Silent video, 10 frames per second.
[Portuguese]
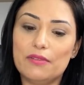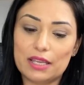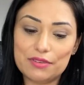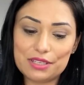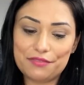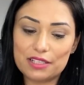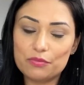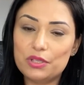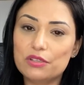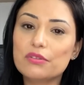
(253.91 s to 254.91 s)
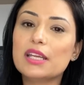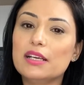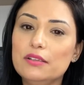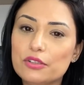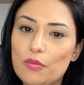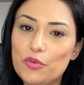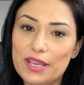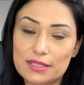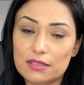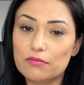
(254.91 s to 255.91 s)
é que você faça um pedido grande como
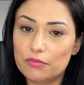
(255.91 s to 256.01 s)
esse.